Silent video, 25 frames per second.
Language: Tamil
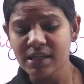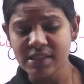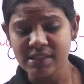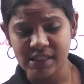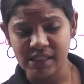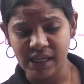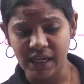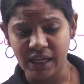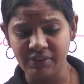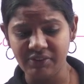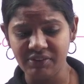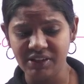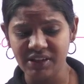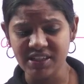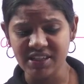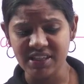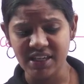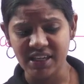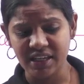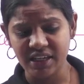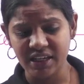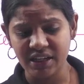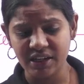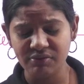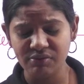சேவிங்ஸ்
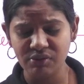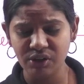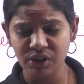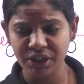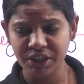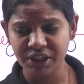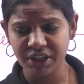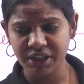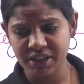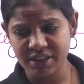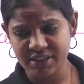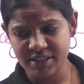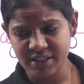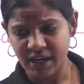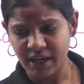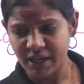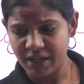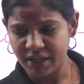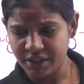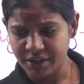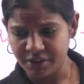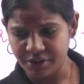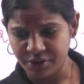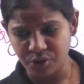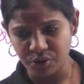எனக்கு எவ்வளோ இன்க்ரீஸ்
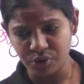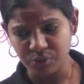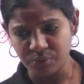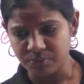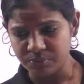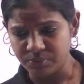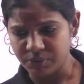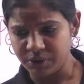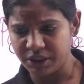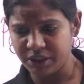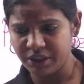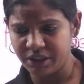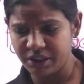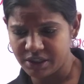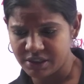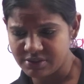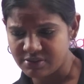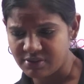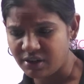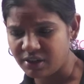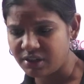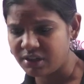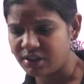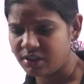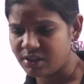ஆகியிருக்கும்
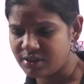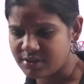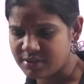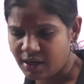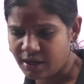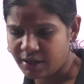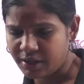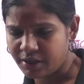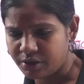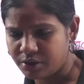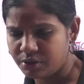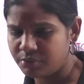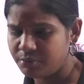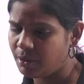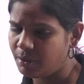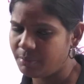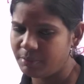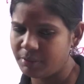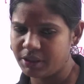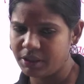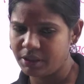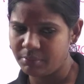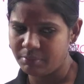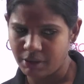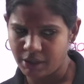இன்க்ரீஸாக டிக்ரீஸ் ஆகியிருக்கும்
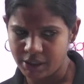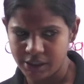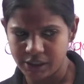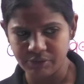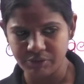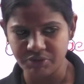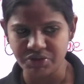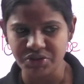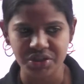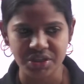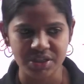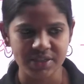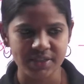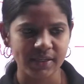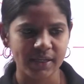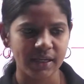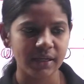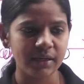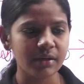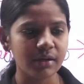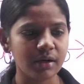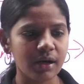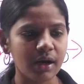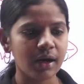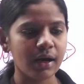அப்படின்ற மாதிரி கொஷின்ஸ்
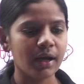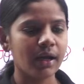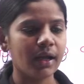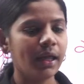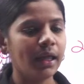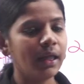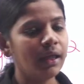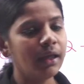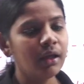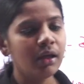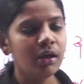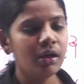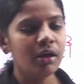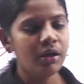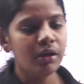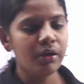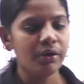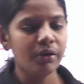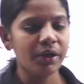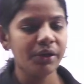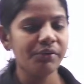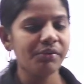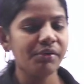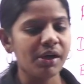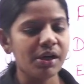கேட்டிருக்காங்க
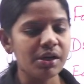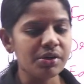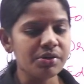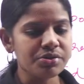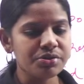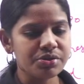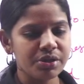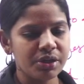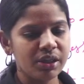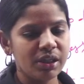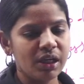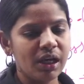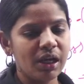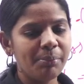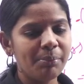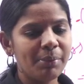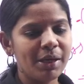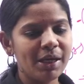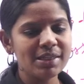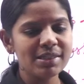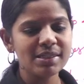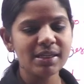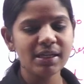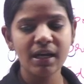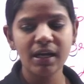ஓகேவா ஸோ இதெல்லாம்
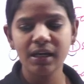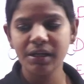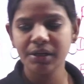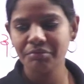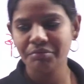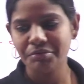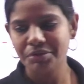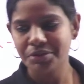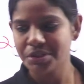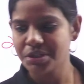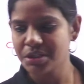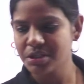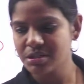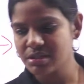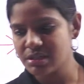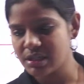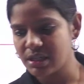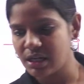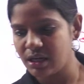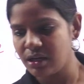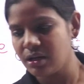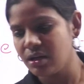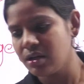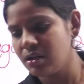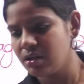பேசிக்கான கொஷின்ஸ்
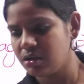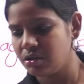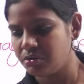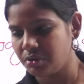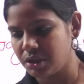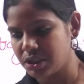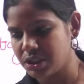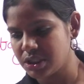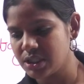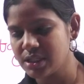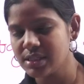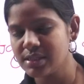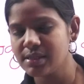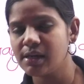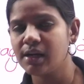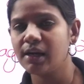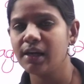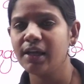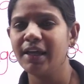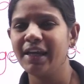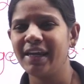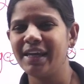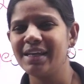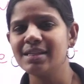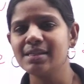தான் கொஷின்ஸான
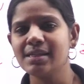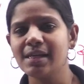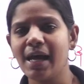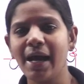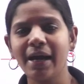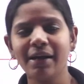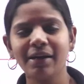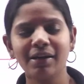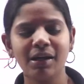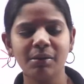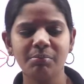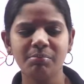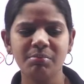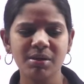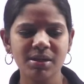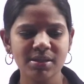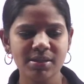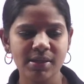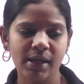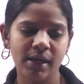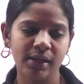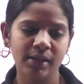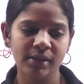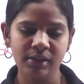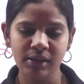எக்ஸாக்ட் நம்பர்ஸ்
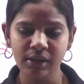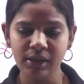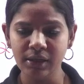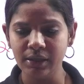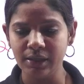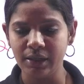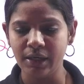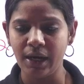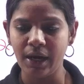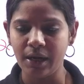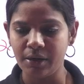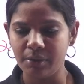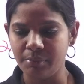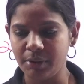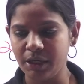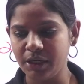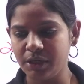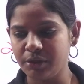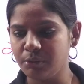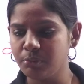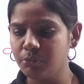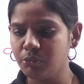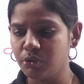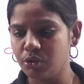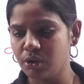வந்து யாருமே
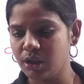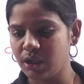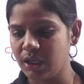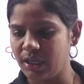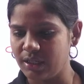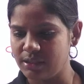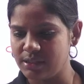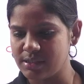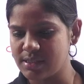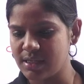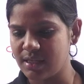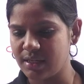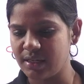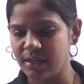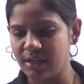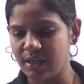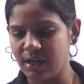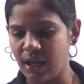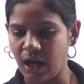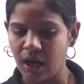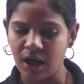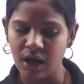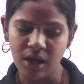இன்னும் கொடுக்கல சரிங்களா